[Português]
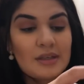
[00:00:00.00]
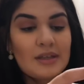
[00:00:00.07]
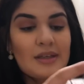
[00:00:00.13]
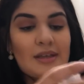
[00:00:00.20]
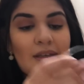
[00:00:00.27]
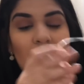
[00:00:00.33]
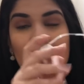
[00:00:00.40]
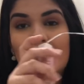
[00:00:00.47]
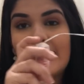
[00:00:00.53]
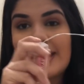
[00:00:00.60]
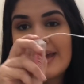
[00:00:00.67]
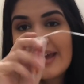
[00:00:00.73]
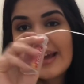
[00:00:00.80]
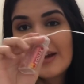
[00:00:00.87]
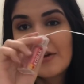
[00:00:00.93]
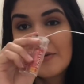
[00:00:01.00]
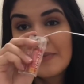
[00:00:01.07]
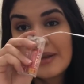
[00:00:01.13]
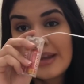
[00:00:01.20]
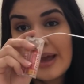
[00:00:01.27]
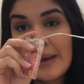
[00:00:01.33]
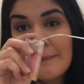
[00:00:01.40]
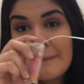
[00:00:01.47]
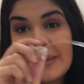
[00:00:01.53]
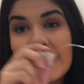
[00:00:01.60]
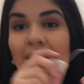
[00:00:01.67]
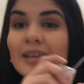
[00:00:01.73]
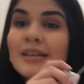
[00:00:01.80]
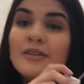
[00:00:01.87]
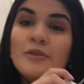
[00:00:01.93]
e como ele é a
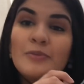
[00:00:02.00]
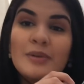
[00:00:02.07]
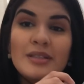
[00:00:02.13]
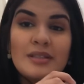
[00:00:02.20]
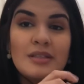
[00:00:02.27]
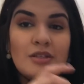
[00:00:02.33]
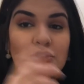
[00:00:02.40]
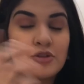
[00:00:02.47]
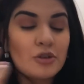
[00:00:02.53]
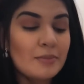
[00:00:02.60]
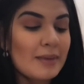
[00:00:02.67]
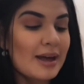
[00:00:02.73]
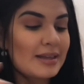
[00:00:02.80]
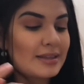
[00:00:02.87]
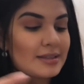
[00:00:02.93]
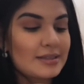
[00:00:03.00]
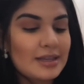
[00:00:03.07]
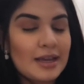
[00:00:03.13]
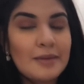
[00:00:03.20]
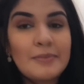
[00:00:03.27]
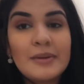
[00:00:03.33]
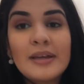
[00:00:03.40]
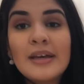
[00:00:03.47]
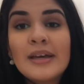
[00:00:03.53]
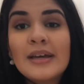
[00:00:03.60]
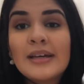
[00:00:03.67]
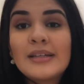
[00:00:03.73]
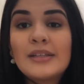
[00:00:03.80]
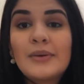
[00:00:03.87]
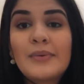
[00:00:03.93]
pilha, ele não precisa de tomada sempre,
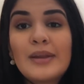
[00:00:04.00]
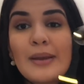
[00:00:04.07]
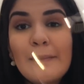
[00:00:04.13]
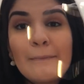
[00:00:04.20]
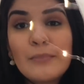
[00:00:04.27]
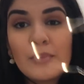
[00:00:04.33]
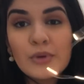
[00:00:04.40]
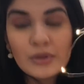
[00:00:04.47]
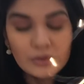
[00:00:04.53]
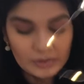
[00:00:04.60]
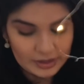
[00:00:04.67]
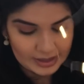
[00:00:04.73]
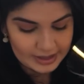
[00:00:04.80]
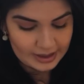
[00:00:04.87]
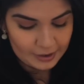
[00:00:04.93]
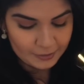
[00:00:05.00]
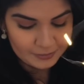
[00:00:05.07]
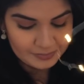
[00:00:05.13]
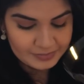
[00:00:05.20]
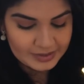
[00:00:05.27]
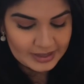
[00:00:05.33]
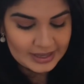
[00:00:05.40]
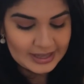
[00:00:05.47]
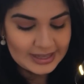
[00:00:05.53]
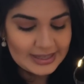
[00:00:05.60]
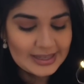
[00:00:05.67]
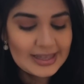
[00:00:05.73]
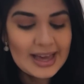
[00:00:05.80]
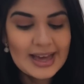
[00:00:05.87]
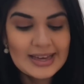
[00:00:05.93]
então ele é muito legal.
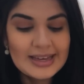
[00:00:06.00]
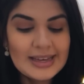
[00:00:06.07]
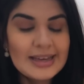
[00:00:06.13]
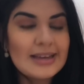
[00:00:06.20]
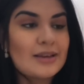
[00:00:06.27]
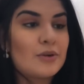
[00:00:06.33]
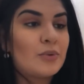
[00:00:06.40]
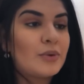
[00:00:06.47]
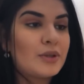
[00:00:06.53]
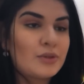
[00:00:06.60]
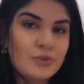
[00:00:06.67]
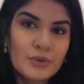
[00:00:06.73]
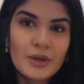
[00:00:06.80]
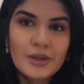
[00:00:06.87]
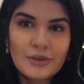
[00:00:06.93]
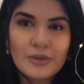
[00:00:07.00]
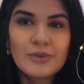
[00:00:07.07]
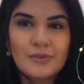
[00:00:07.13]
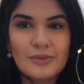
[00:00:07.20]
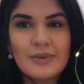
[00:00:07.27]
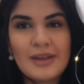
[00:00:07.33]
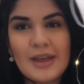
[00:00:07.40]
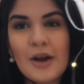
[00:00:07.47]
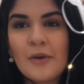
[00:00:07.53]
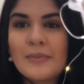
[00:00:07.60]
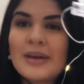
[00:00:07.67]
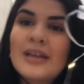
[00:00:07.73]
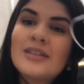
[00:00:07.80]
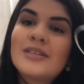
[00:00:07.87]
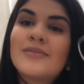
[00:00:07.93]
E aí, o intuito
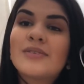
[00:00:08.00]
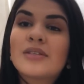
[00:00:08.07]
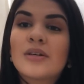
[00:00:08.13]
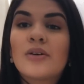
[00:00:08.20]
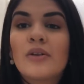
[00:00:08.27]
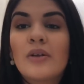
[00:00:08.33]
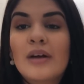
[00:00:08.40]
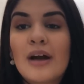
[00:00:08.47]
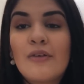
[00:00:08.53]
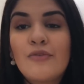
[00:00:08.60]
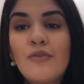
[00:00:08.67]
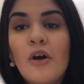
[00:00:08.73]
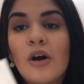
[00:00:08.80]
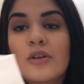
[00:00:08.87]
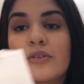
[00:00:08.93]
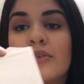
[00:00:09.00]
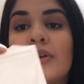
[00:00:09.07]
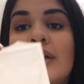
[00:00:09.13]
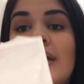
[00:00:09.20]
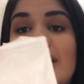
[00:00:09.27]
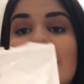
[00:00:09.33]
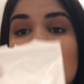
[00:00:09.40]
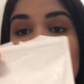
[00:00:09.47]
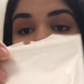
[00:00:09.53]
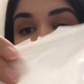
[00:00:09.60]
realmente é você colocar a foto. Então